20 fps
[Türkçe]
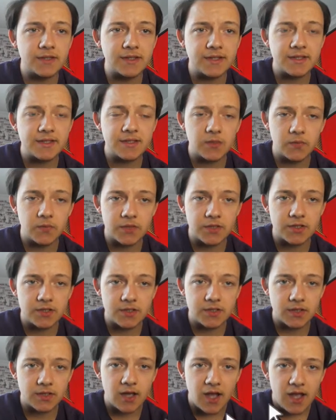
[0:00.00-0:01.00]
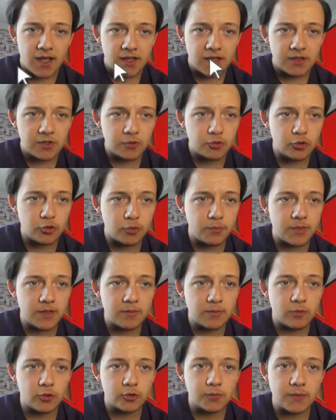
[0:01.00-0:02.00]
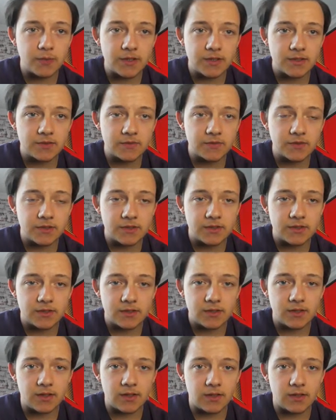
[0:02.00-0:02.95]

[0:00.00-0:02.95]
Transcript: Nice 0, Dijon 1, Montpellier 0,